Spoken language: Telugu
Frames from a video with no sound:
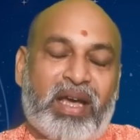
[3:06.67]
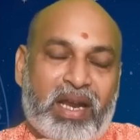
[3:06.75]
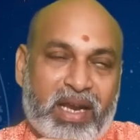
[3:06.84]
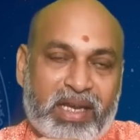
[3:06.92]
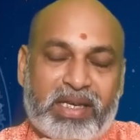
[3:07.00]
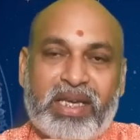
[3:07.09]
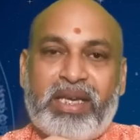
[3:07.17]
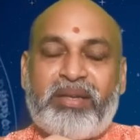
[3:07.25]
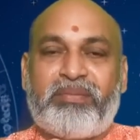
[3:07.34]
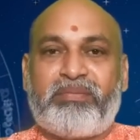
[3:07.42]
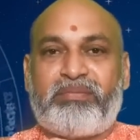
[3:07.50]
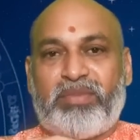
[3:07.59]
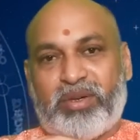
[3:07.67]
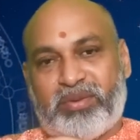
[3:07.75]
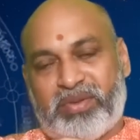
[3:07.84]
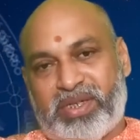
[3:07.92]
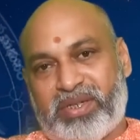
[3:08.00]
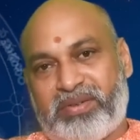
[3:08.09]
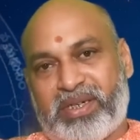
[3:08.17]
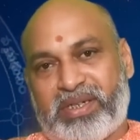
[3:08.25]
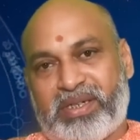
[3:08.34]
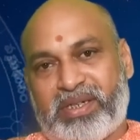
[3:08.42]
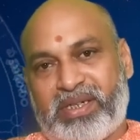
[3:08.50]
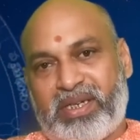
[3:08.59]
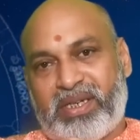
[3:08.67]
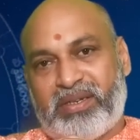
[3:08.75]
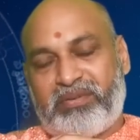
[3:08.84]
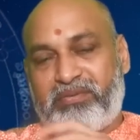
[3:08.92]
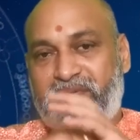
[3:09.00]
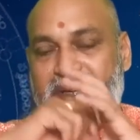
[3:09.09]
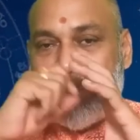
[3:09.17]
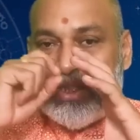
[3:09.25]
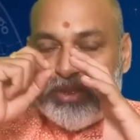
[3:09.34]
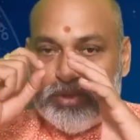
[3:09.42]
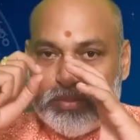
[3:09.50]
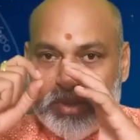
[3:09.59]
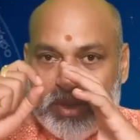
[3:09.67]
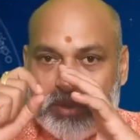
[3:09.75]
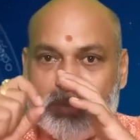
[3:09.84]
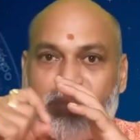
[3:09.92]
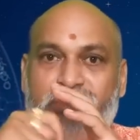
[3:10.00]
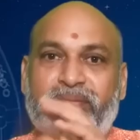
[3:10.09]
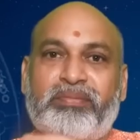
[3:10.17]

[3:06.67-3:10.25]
అలాగే మరొక విషయం ఏంటంటే వీటితో పాటు